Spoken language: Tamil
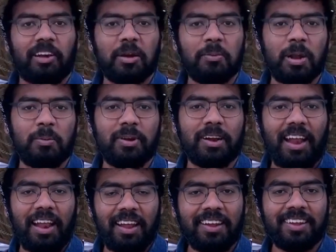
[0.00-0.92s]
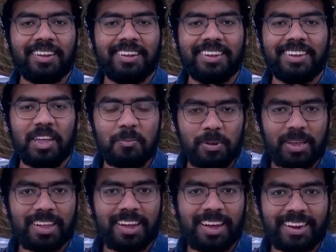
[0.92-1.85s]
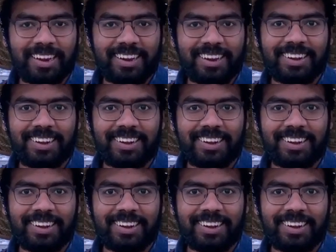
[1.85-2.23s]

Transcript: வணக்கம் நண்பர்களே என் பேர் தான் ஹரி